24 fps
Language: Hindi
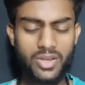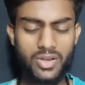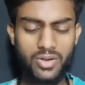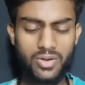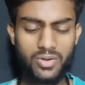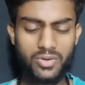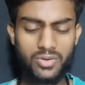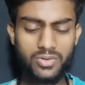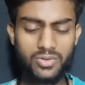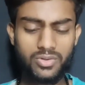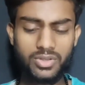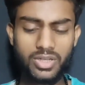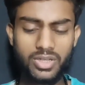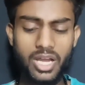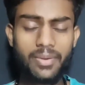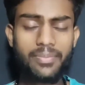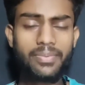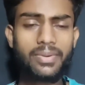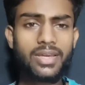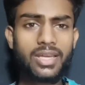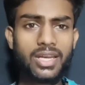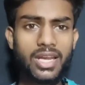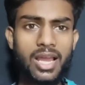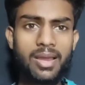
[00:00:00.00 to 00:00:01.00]
और
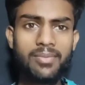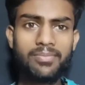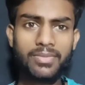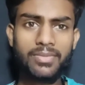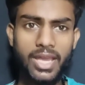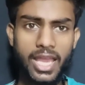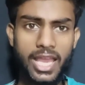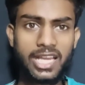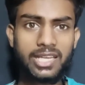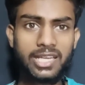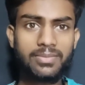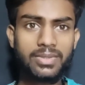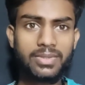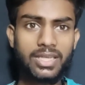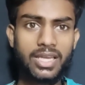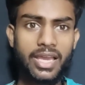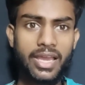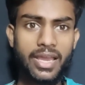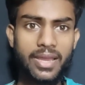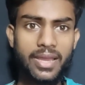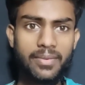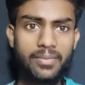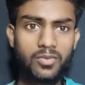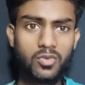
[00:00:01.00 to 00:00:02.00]
काफ़ी आरामदायक भी
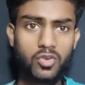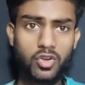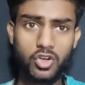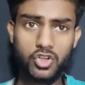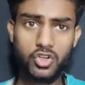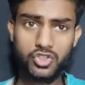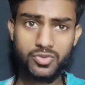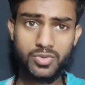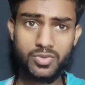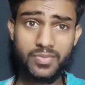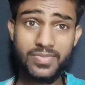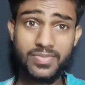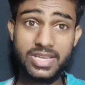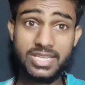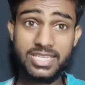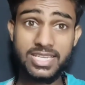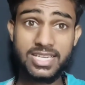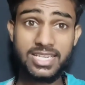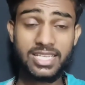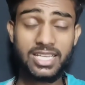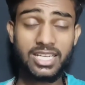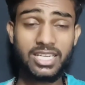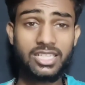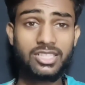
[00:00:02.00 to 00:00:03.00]
है कोलोस्टमी
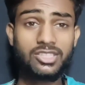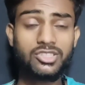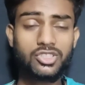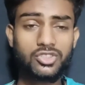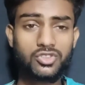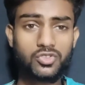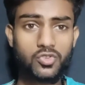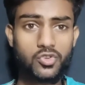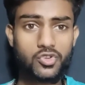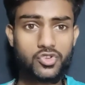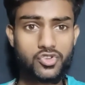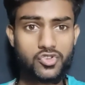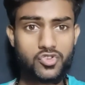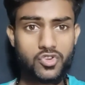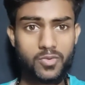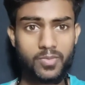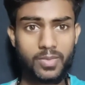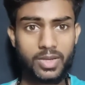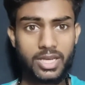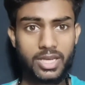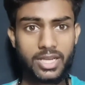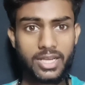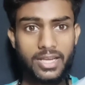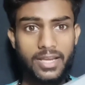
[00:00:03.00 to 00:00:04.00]
पेशेंट के लिए जिसको
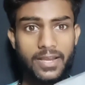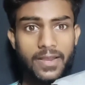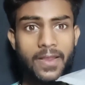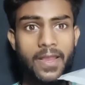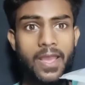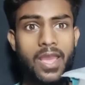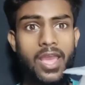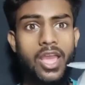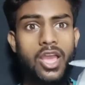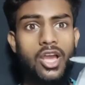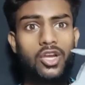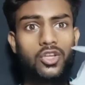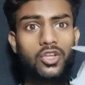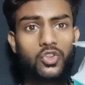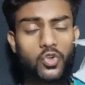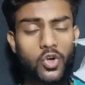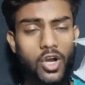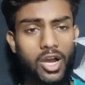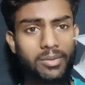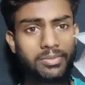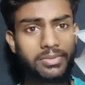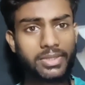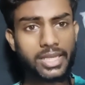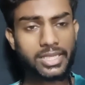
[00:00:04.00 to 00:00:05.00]
स्टोमा लगा है तो
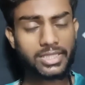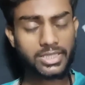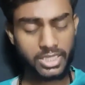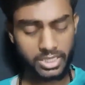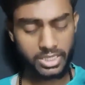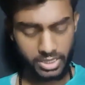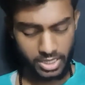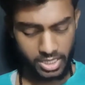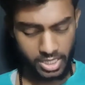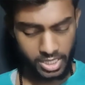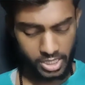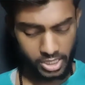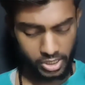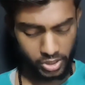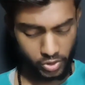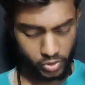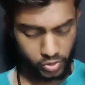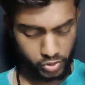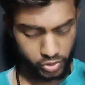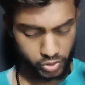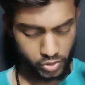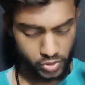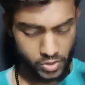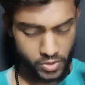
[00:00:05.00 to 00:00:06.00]
आप देख सकते हैं ये
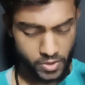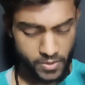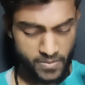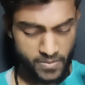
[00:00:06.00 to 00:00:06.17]
दोस्तों